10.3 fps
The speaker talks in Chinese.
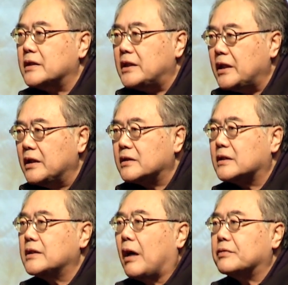亲
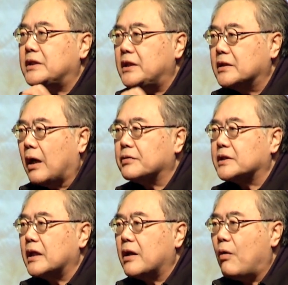自要进到
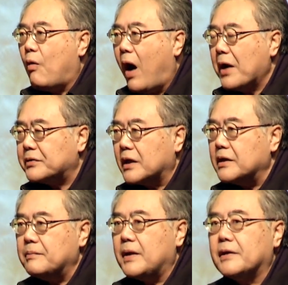神的话语的
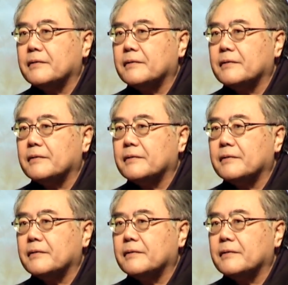里面，